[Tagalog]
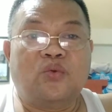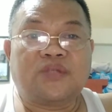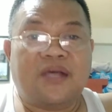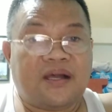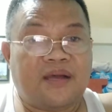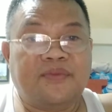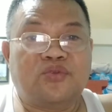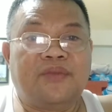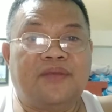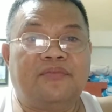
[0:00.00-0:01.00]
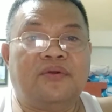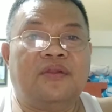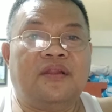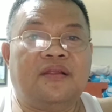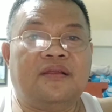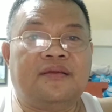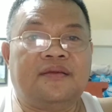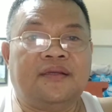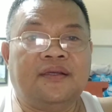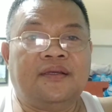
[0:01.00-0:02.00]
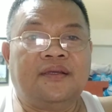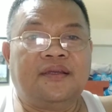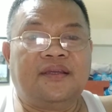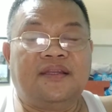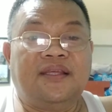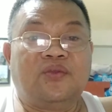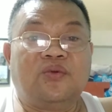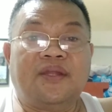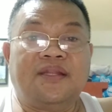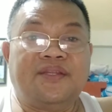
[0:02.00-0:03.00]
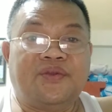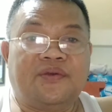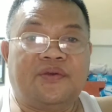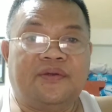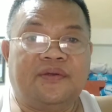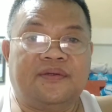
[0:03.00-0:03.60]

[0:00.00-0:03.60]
Kusa kami sumibol, hindi tulad ninyo.